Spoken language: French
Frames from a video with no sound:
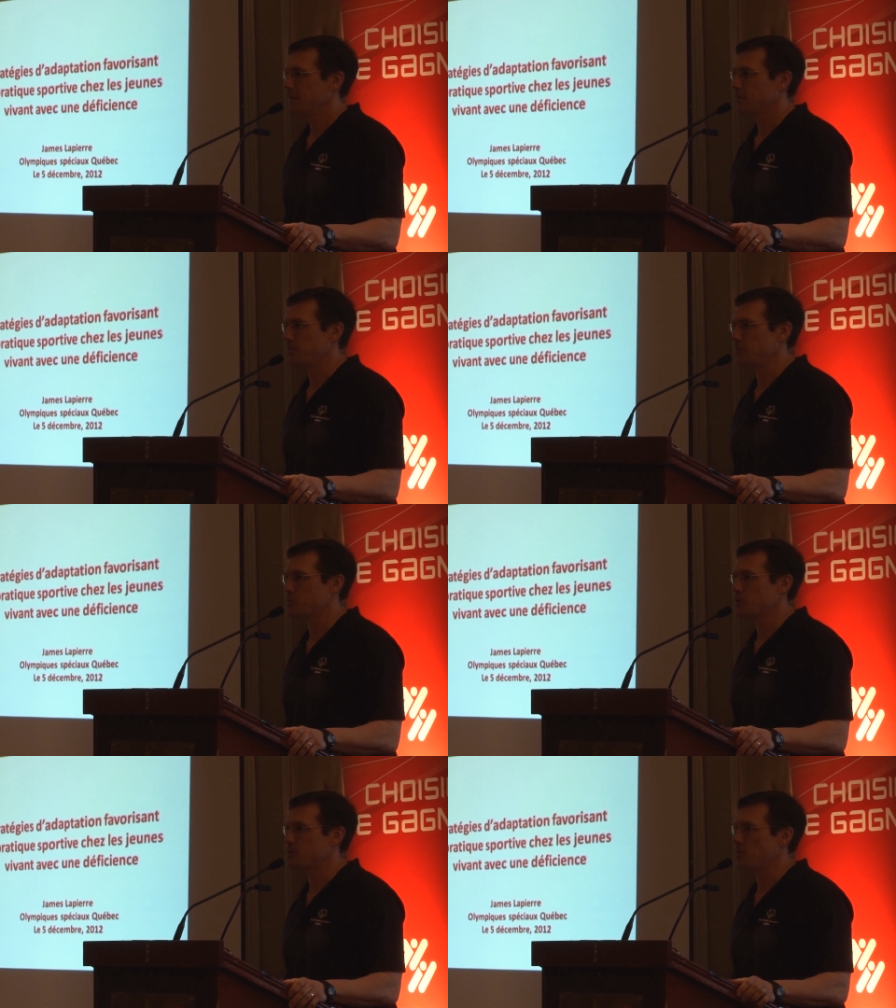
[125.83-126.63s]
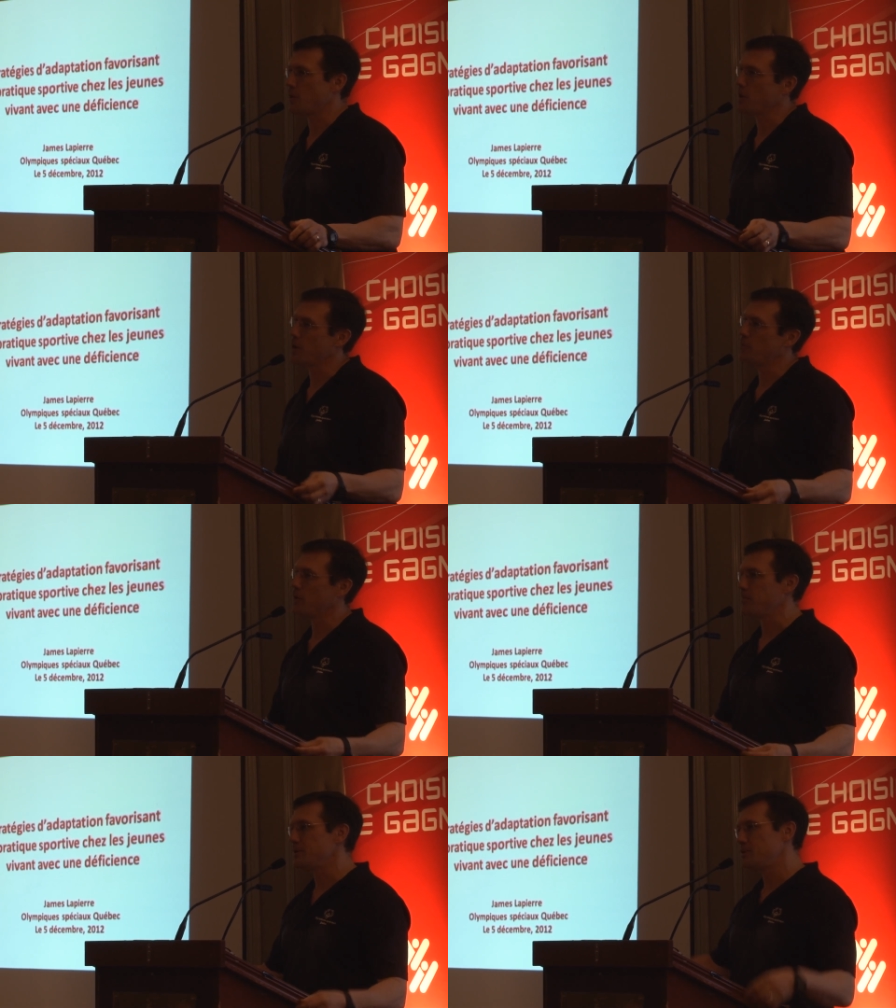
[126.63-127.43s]
Même ceux qui ne sont pas encore mon
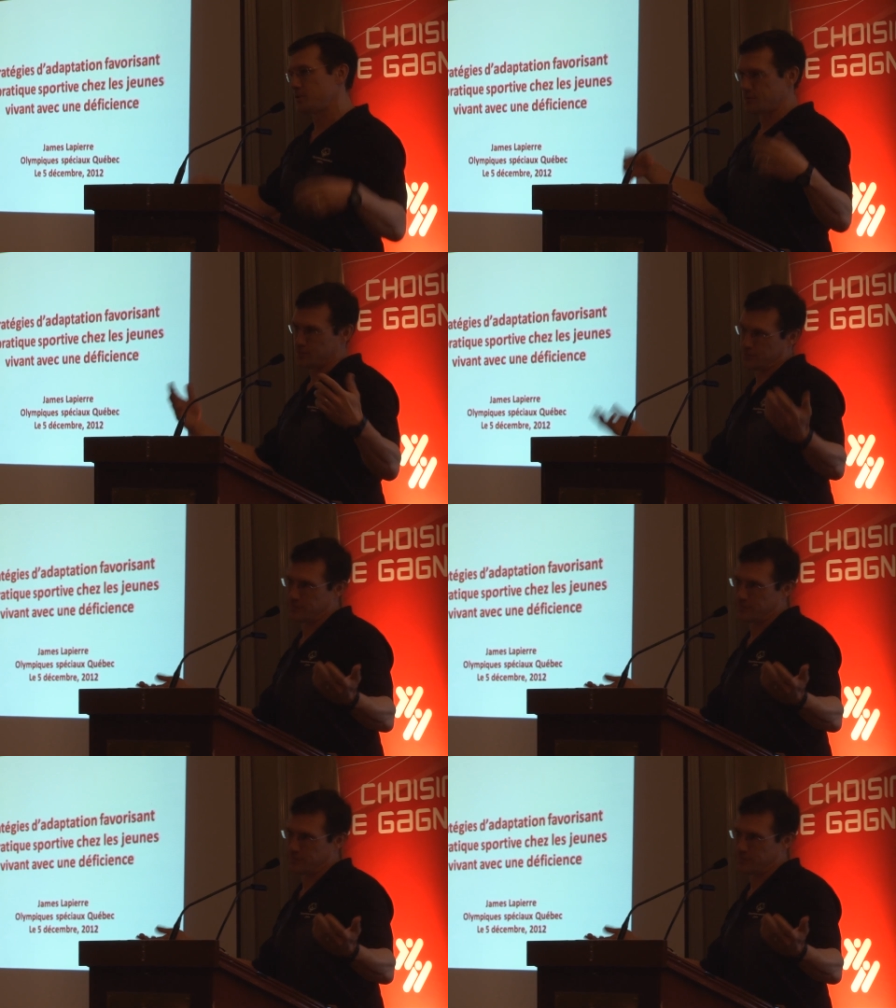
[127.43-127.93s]
ami, je,